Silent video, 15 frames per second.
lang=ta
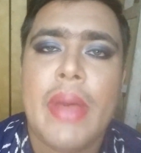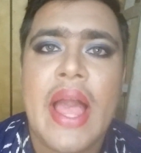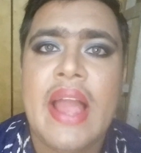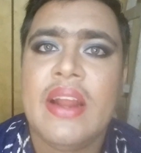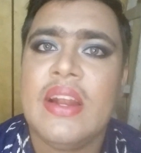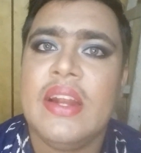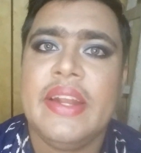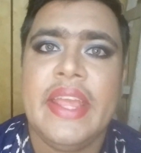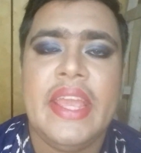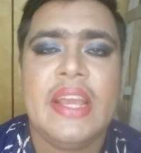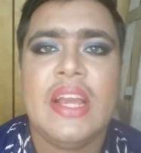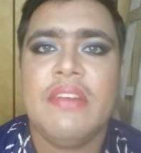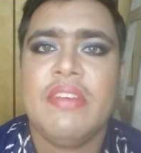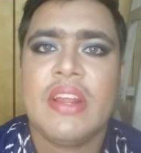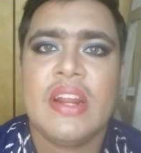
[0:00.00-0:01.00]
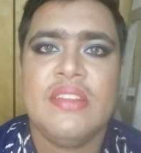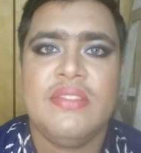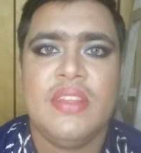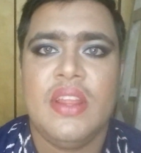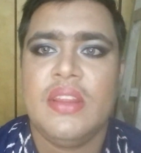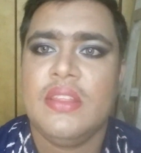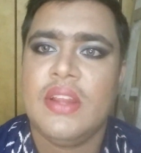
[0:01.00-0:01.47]
பேக்கில் டேக் கவர்
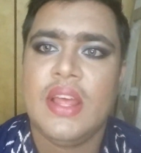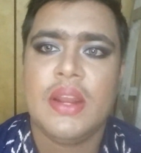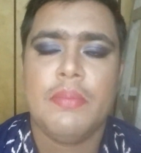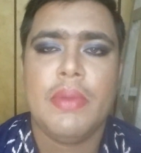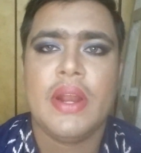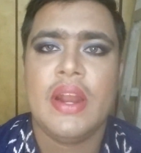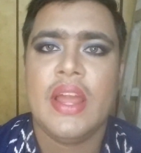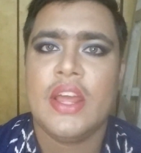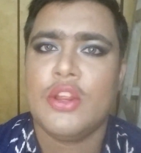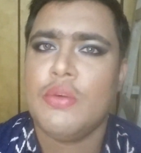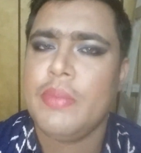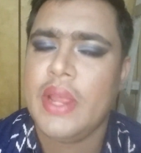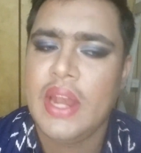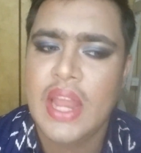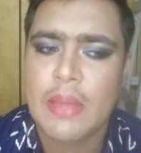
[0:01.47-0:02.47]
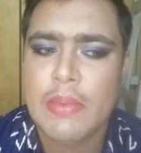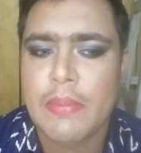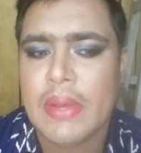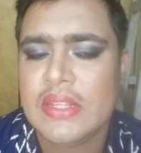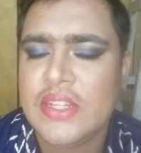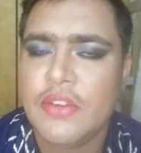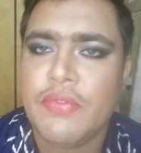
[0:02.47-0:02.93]
கன்சீலர் இதெல்லாம் ரொம்ப நல்லாயிருக்கும் எல்லாமே
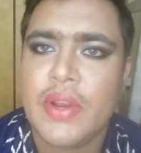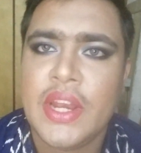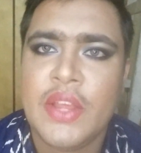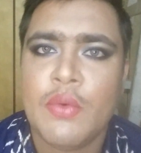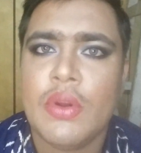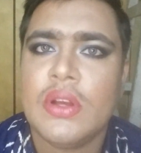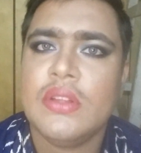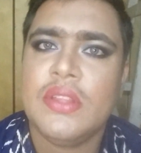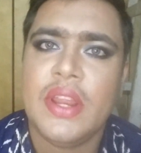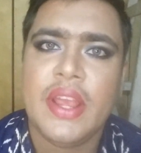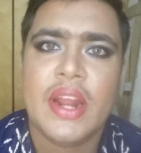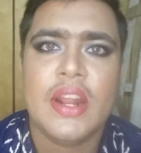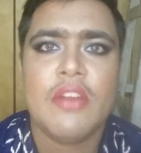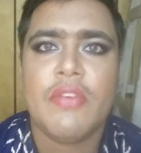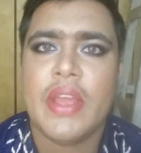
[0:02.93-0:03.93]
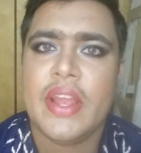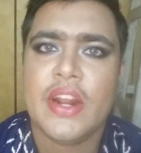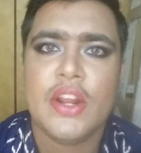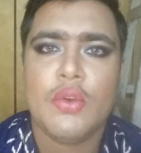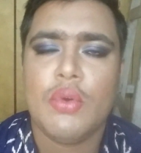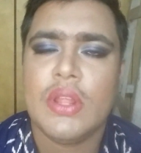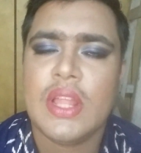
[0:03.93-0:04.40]
பட்ஜெட் ஃப்ரெண்ட்லி உங்களுக்கு த்ரீ ஹண்ட்ரட் ஃபைவ்
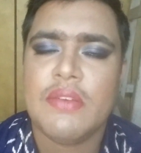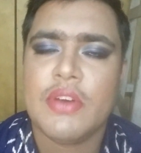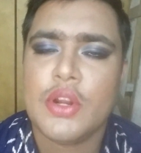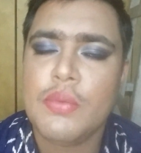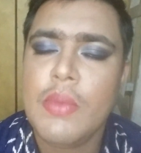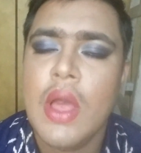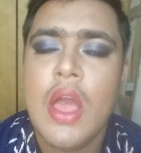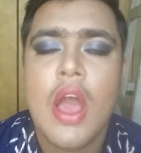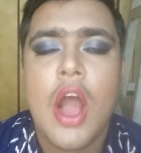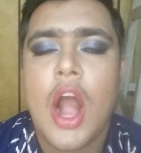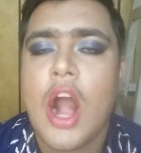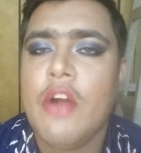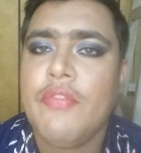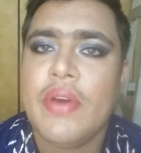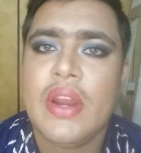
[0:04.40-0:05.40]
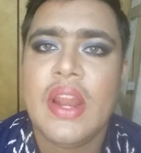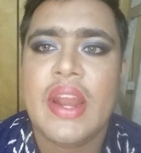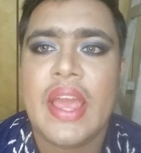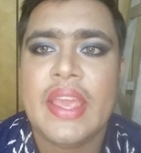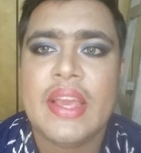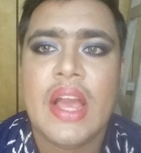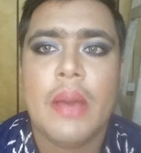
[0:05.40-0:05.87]
ஹண்ட்ரட்குள்ளே தான் வரும்
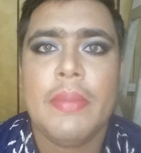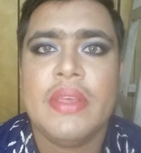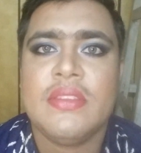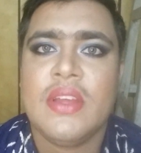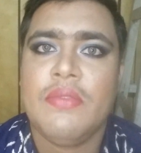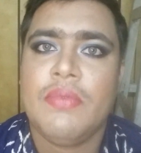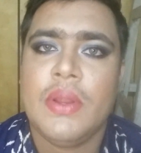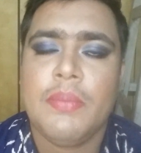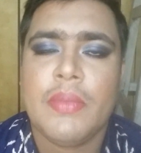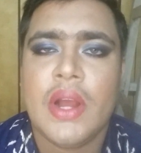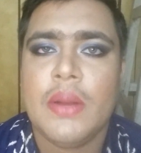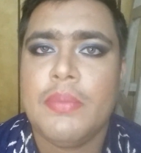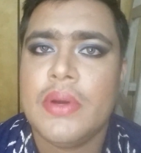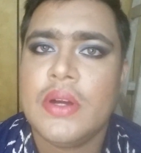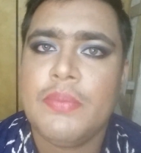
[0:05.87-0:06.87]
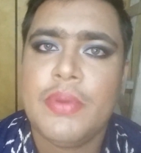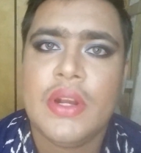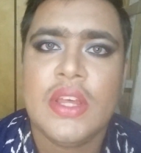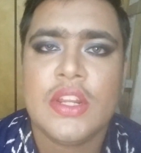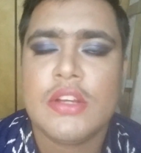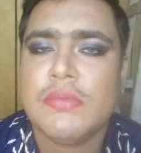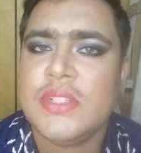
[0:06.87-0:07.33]
ஆஃபரில் நைக்கா அமேசான் ஃப்ளிப்கார்ட்
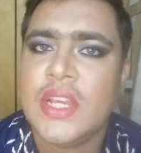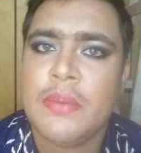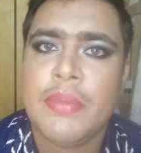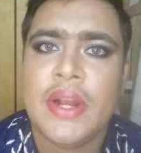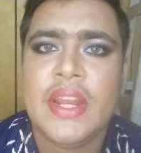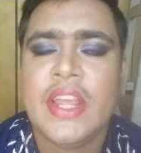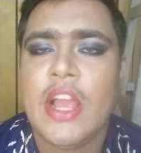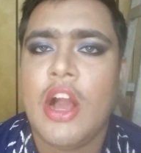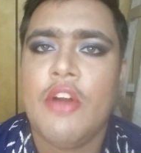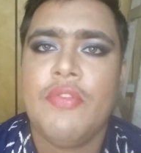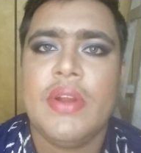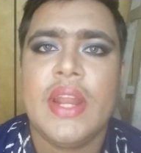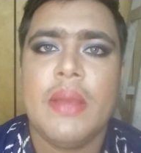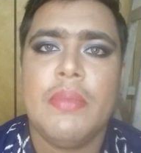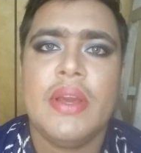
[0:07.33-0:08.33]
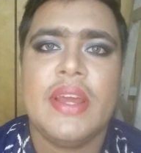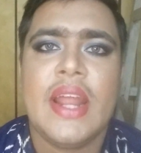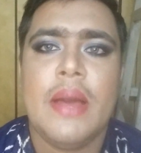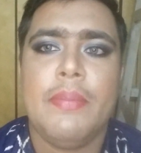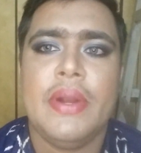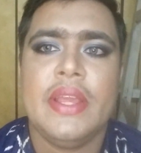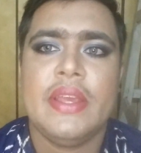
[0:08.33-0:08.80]
பர்ப்பிளில் இருக்கும் செக் பண்ணி நீங்கள் ஆஃபர் டைமில்
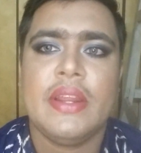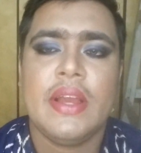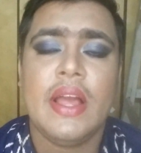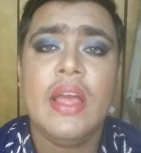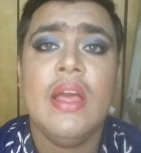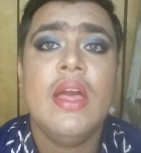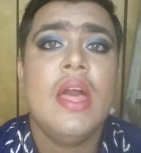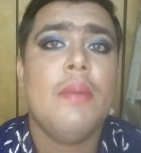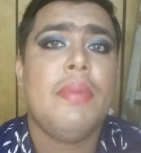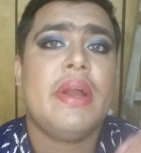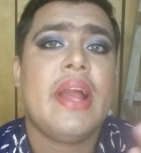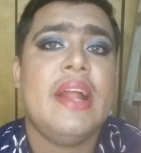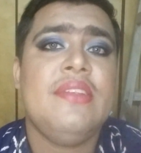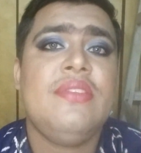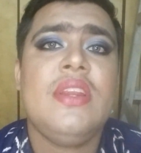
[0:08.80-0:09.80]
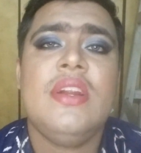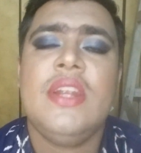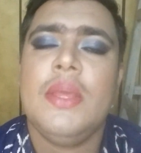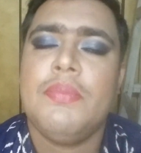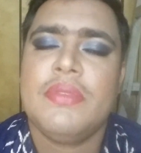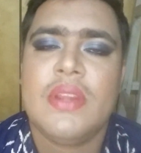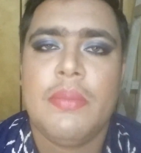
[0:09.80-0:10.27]
கிராப் பண்ணிக்கிறீங்க இப்போ
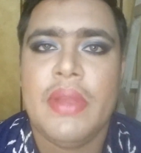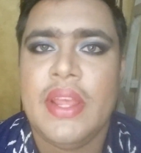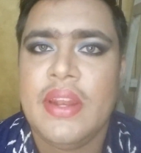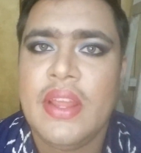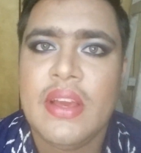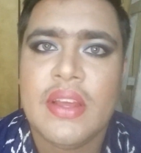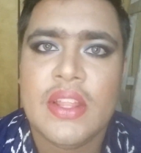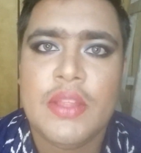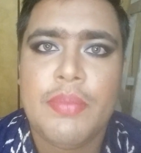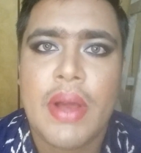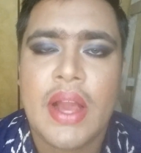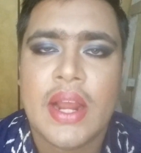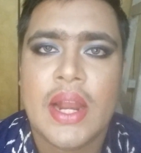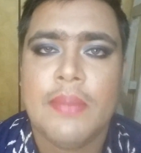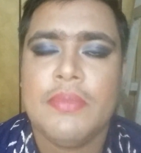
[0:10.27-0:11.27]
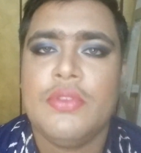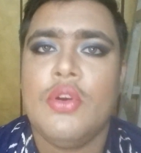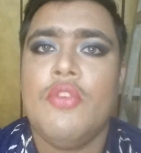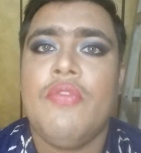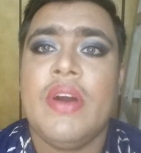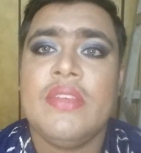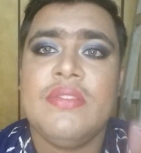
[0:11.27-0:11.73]
கன்சீலர் டிப்ஸ் நம்ம என்னங்கிறது பார்க்கலாம்
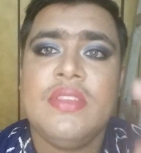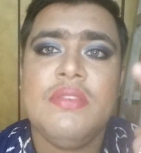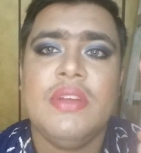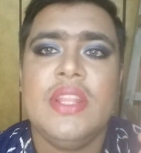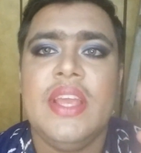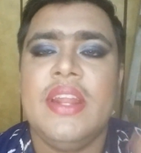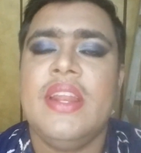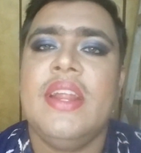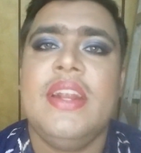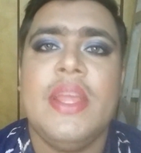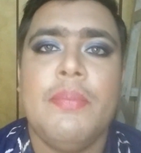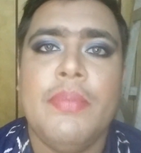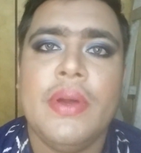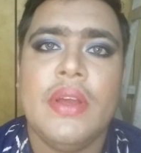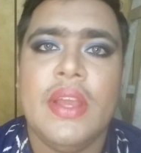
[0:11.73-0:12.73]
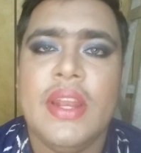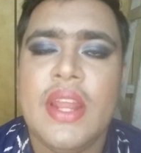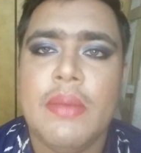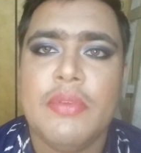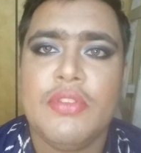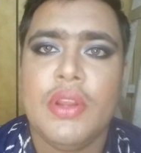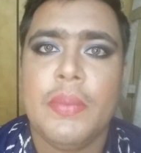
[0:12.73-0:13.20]
ஸோ ஃபஸ்ட்டு வந்து என்ன டிப்பு
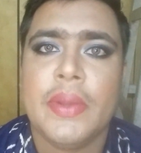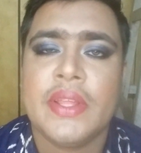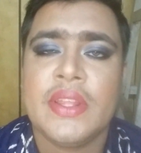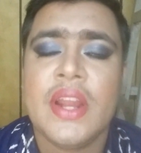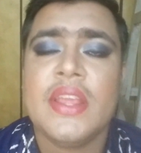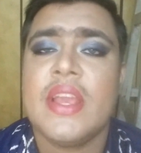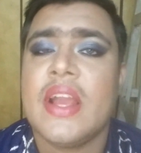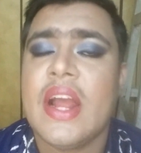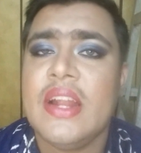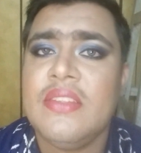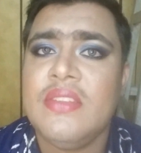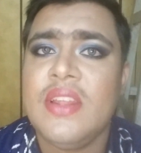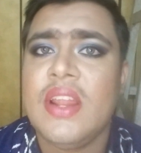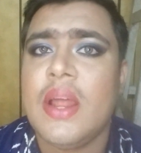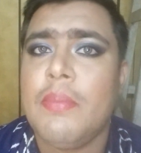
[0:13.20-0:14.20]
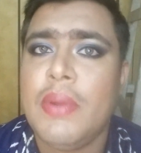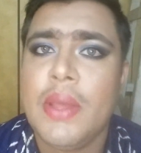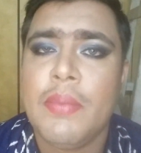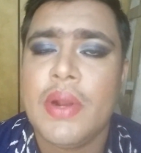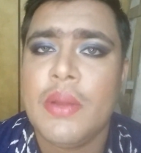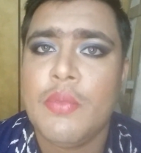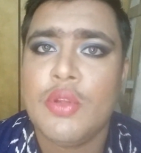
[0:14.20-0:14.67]
என்ன அப்படின்னு சொல்லி பார்த்தீங்கன்னா நீங்கள் கன்சீலர்
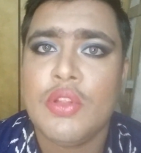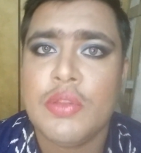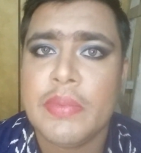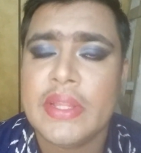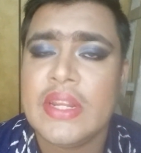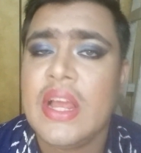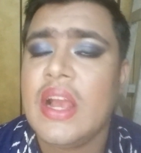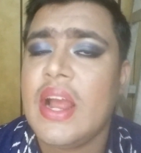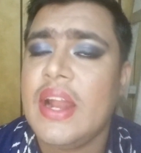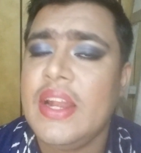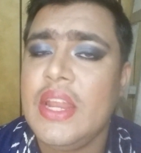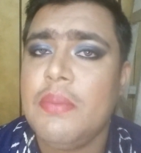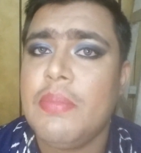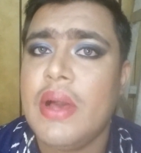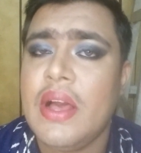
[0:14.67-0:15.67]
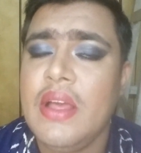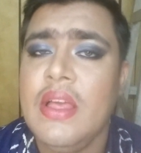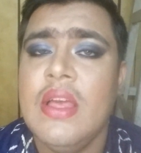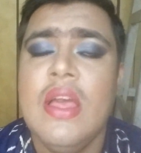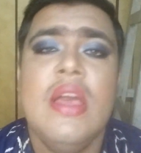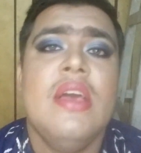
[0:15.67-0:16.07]
அப்ளை பண்ணும்போது வந்து பார்த்திங்கன்னா கண்டிப்பாக